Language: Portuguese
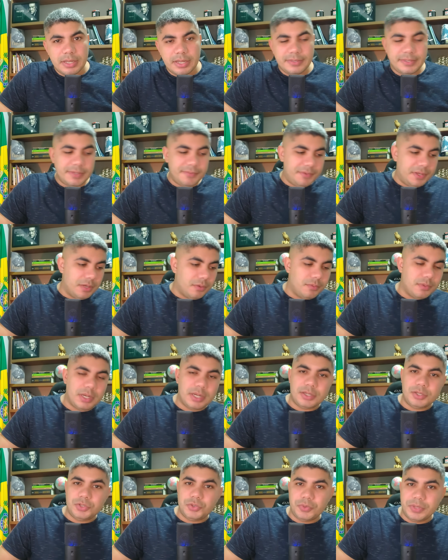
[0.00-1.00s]
Aí você vê
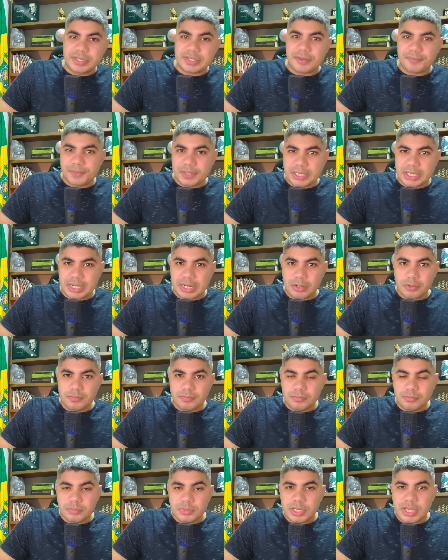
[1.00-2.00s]
uma juíza
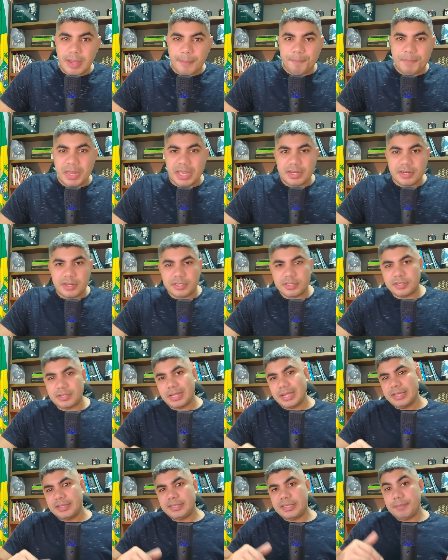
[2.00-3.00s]
federal que
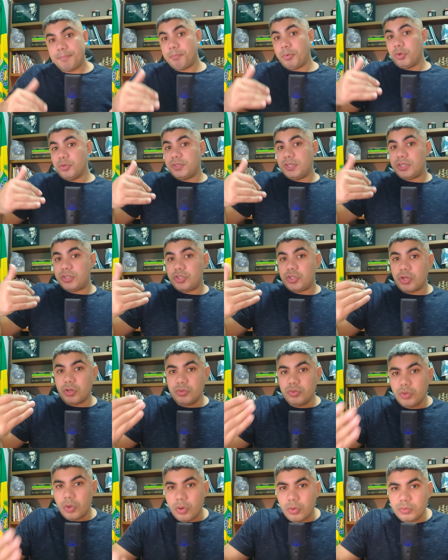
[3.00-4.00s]
apenas se
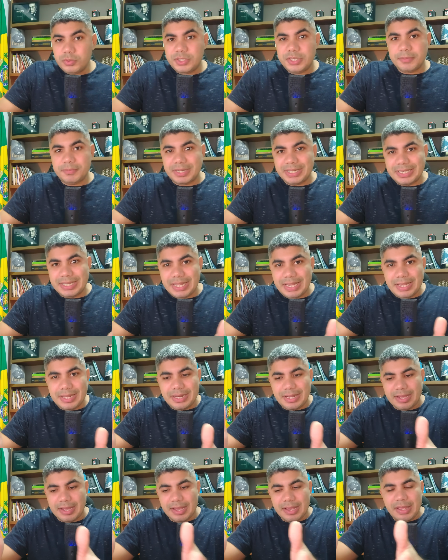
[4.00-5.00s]
posicionou de
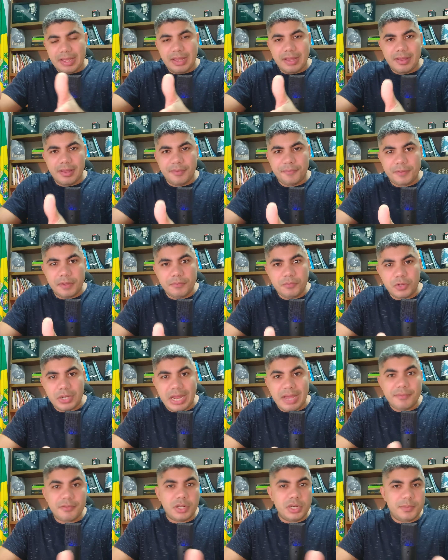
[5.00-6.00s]
maneira uh,
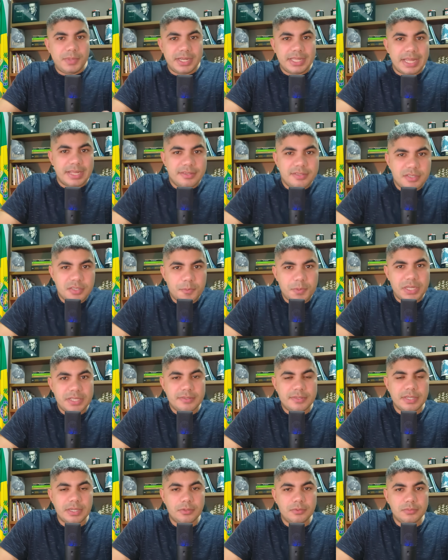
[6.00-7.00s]
favorável à liberdade de
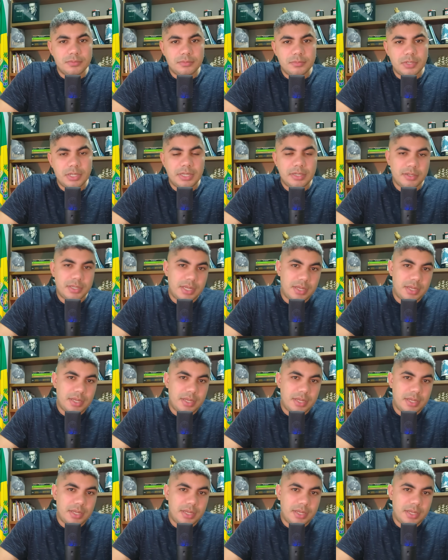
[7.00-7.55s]
expressão, né?